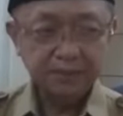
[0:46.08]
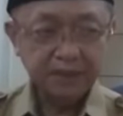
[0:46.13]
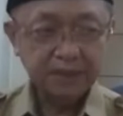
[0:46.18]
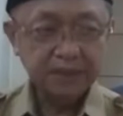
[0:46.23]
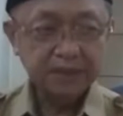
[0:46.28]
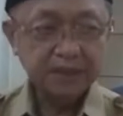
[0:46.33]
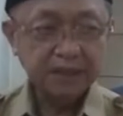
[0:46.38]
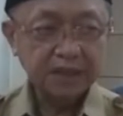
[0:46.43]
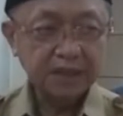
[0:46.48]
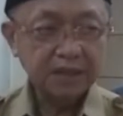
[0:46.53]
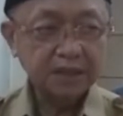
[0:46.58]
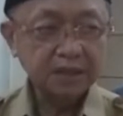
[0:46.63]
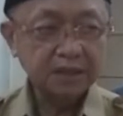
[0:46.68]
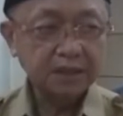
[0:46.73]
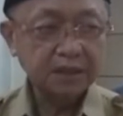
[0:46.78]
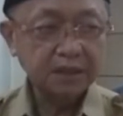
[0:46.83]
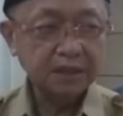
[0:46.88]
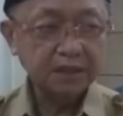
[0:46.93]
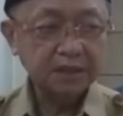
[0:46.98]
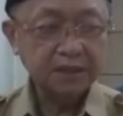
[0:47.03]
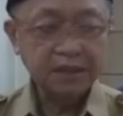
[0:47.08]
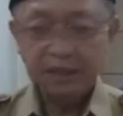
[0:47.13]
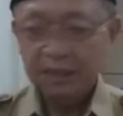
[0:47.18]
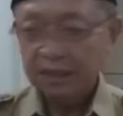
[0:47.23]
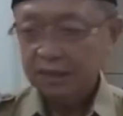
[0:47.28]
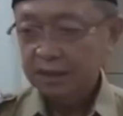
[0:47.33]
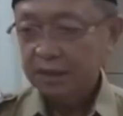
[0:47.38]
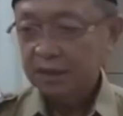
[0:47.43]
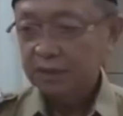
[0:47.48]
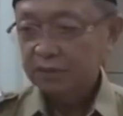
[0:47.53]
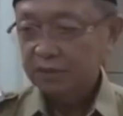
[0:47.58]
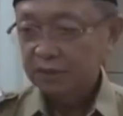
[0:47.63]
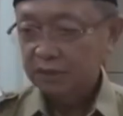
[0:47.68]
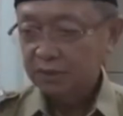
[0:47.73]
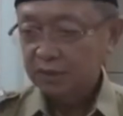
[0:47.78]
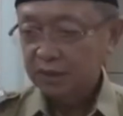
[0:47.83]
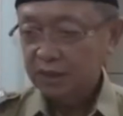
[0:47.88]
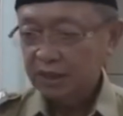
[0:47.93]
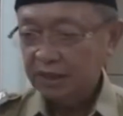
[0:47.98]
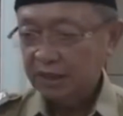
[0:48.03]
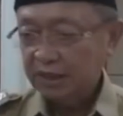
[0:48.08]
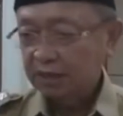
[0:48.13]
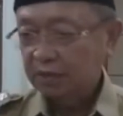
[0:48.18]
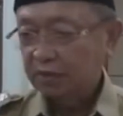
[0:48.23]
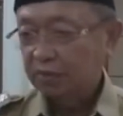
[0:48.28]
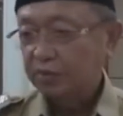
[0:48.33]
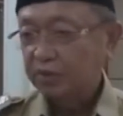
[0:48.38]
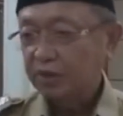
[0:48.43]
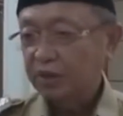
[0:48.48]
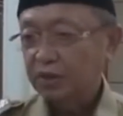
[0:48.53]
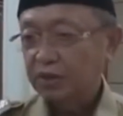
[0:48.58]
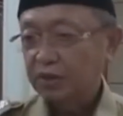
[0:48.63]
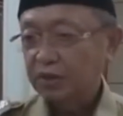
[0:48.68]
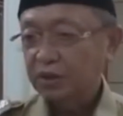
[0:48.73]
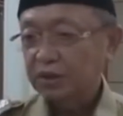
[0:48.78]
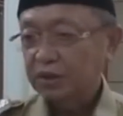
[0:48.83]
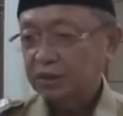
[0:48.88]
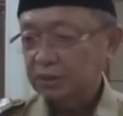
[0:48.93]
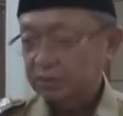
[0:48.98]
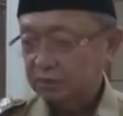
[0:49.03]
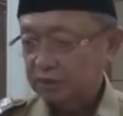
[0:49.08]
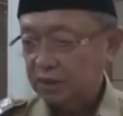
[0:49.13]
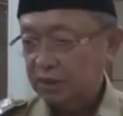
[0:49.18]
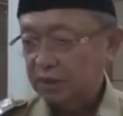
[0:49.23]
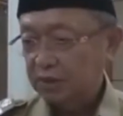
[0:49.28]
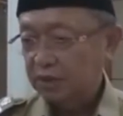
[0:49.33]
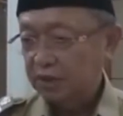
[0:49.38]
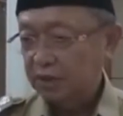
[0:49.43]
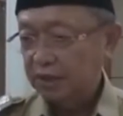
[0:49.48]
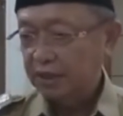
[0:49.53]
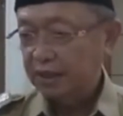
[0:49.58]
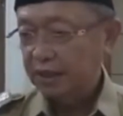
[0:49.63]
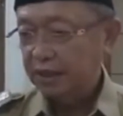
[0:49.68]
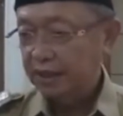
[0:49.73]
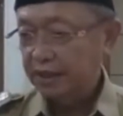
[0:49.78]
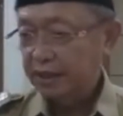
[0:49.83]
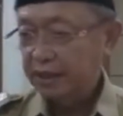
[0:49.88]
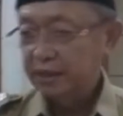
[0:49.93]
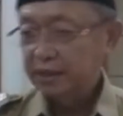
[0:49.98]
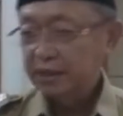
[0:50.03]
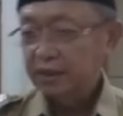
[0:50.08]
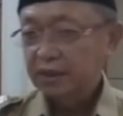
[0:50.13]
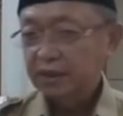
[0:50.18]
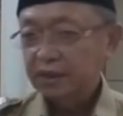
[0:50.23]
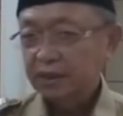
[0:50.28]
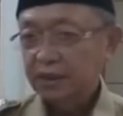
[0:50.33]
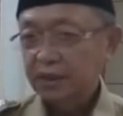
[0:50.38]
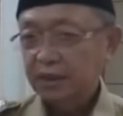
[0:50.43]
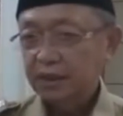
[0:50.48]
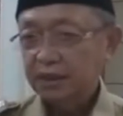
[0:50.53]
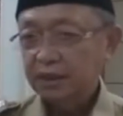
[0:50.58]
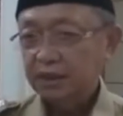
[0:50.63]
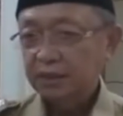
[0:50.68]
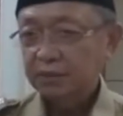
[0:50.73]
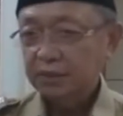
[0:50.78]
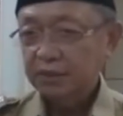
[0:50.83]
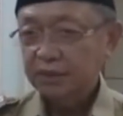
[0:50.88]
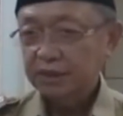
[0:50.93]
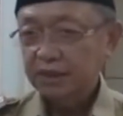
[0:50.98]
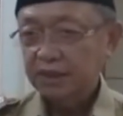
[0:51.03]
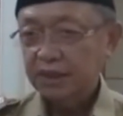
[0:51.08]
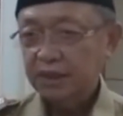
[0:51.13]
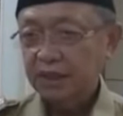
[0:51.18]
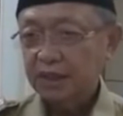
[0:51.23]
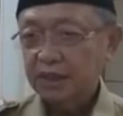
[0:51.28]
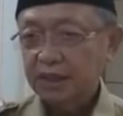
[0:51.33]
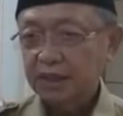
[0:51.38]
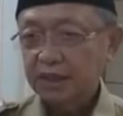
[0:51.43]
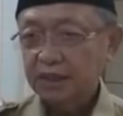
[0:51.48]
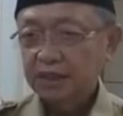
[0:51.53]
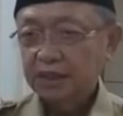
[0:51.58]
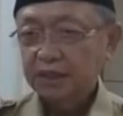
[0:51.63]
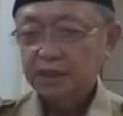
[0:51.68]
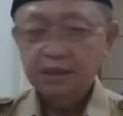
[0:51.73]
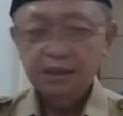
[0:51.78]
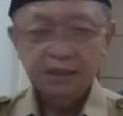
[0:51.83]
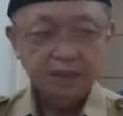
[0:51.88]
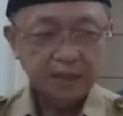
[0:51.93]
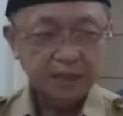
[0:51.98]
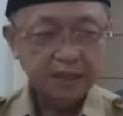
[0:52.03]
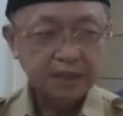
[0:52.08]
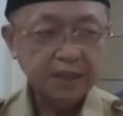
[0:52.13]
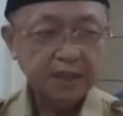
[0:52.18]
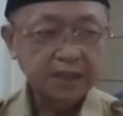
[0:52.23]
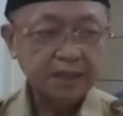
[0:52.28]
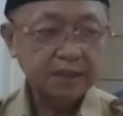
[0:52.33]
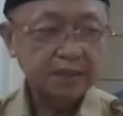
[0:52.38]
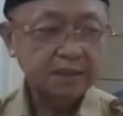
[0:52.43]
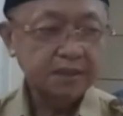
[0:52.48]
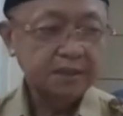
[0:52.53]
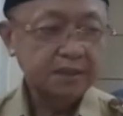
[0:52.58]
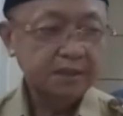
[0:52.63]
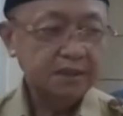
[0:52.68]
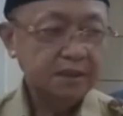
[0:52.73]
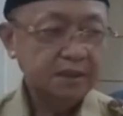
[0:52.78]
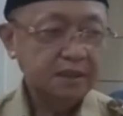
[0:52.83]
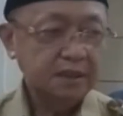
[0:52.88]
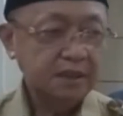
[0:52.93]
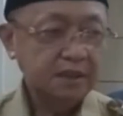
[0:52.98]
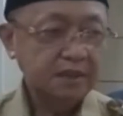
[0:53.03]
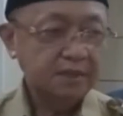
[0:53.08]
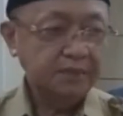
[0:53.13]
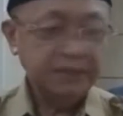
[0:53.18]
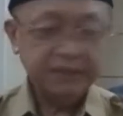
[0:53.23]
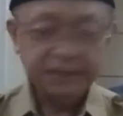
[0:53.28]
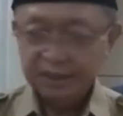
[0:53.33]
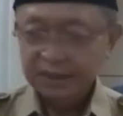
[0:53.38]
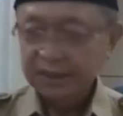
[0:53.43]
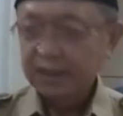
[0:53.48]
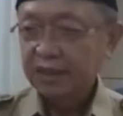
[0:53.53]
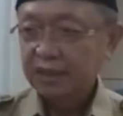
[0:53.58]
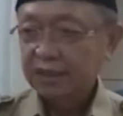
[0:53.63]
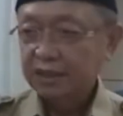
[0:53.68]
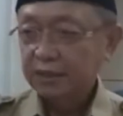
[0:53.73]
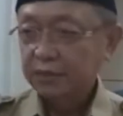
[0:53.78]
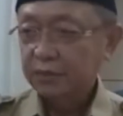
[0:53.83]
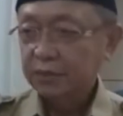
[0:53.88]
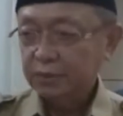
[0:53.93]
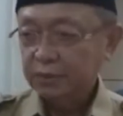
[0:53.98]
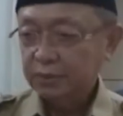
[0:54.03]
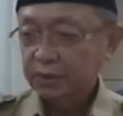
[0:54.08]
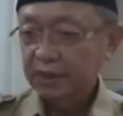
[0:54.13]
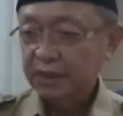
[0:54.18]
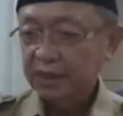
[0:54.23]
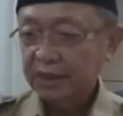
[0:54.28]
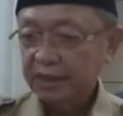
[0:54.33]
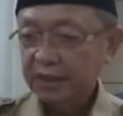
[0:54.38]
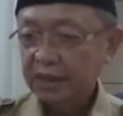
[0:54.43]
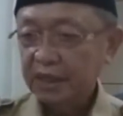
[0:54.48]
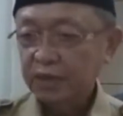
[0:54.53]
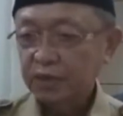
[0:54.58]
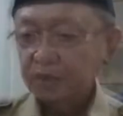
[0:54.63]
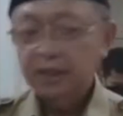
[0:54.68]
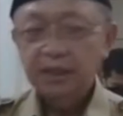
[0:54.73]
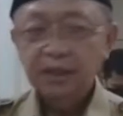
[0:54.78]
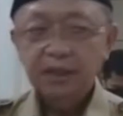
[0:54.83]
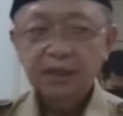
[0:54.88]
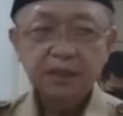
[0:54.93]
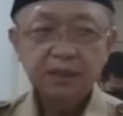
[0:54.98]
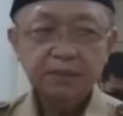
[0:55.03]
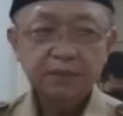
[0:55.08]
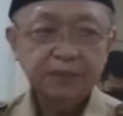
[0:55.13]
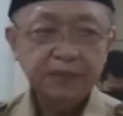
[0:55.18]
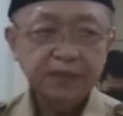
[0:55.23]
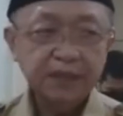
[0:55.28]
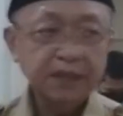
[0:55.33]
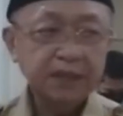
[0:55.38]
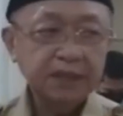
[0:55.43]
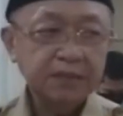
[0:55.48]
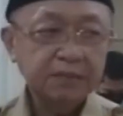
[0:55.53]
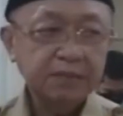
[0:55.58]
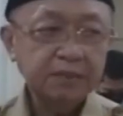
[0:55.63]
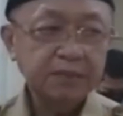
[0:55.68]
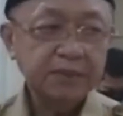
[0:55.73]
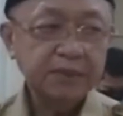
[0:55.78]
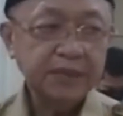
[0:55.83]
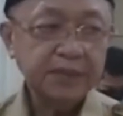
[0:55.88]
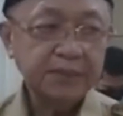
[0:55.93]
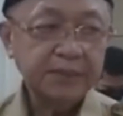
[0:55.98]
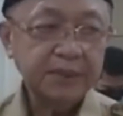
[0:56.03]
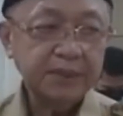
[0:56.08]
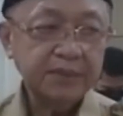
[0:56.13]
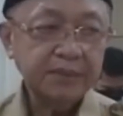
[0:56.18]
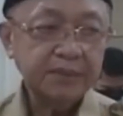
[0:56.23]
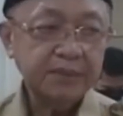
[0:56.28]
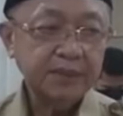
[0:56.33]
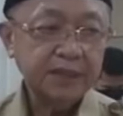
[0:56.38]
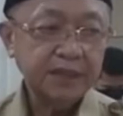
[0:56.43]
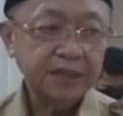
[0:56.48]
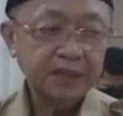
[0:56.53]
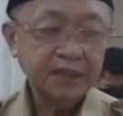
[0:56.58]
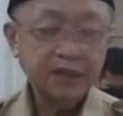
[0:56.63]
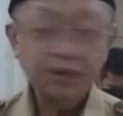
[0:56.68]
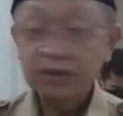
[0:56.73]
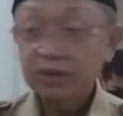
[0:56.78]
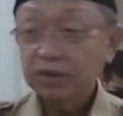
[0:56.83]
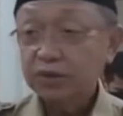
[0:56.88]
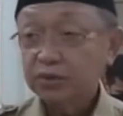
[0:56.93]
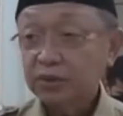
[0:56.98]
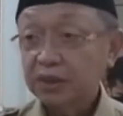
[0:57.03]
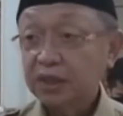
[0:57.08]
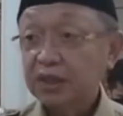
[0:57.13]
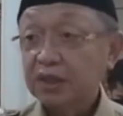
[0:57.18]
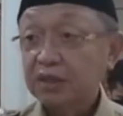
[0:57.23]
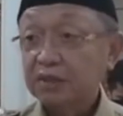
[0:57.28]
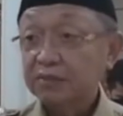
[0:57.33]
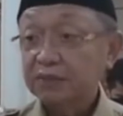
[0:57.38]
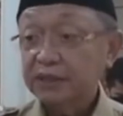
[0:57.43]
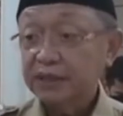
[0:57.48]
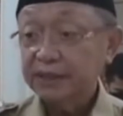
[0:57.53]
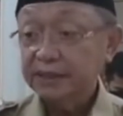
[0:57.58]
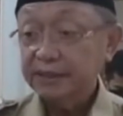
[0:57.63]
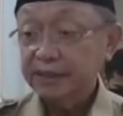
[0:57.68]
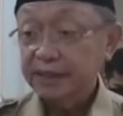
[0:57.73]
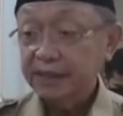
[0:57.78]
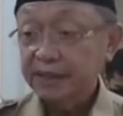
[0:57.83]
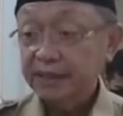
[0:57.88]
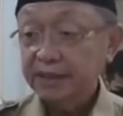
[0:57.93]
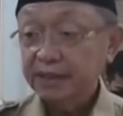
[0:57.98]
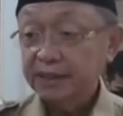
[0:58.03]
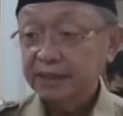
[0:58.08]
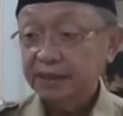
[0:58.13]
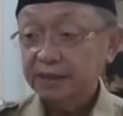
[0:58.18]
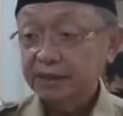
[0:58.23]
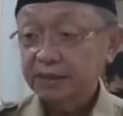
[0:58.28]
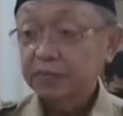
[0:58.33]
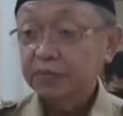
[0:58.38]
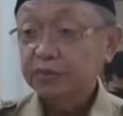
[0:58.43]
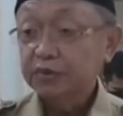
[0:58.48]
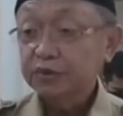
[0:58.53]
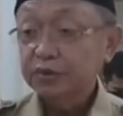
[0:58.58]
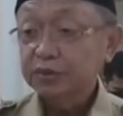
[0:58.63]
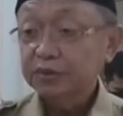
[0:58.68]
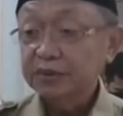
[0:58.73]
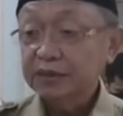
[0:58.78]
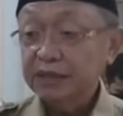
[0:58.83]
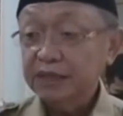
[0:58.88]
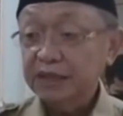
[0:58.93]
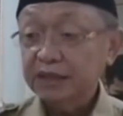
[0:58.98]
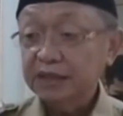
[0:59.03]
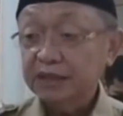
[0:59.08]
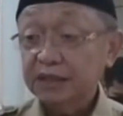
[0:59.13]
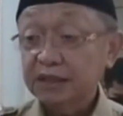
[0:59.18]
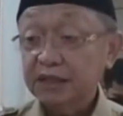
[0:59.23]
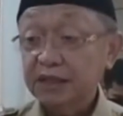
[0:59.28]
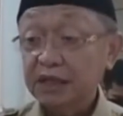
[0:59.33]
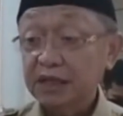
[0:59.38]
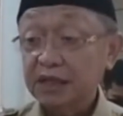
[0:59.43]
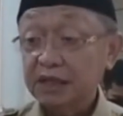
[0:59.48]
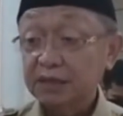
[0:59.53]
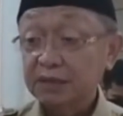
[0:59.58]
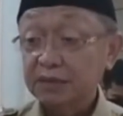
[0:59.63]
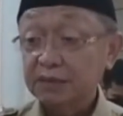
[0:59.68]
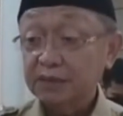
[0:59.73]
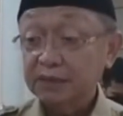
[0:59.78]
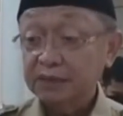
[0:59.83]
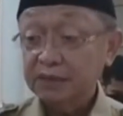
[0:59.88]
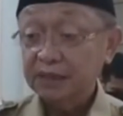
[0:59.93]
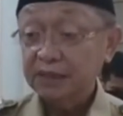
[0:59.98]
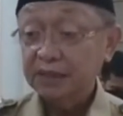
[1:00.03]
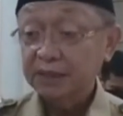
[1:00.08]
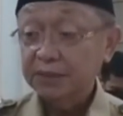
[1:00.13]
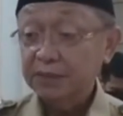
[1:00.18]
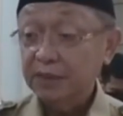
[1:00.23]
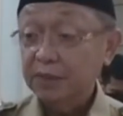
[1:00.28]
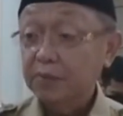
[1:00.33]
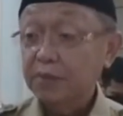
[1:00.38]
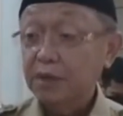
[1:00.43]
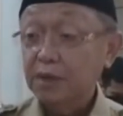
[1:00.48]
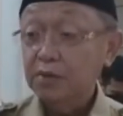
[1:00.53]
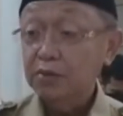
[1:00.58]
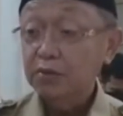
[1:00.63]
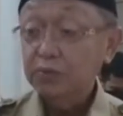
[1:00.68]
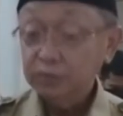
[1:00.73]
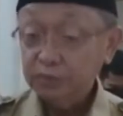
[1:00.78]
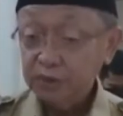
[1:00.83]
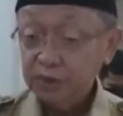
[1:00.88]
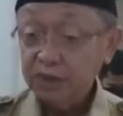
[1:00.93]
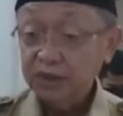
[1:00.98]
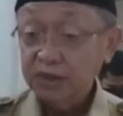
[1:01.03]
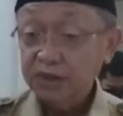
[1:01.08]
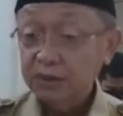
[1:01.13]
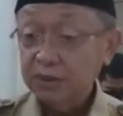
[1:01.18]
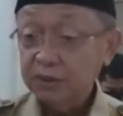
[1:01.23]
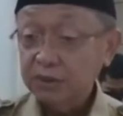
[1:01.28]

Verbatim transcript: juga di Jakarta sudah meningkat, Omikron kita sudah mulai naik, nah kita berjaga agar Eh, vaksin lah, kita perkuat daya tahan tubuh lah. Sekarang. Kemarin ada beberapa memang ada orang tua yang keberatan, ya. tentu sementara kita tidak akan memaksa, tapi yang mau sudah kita masukkan ke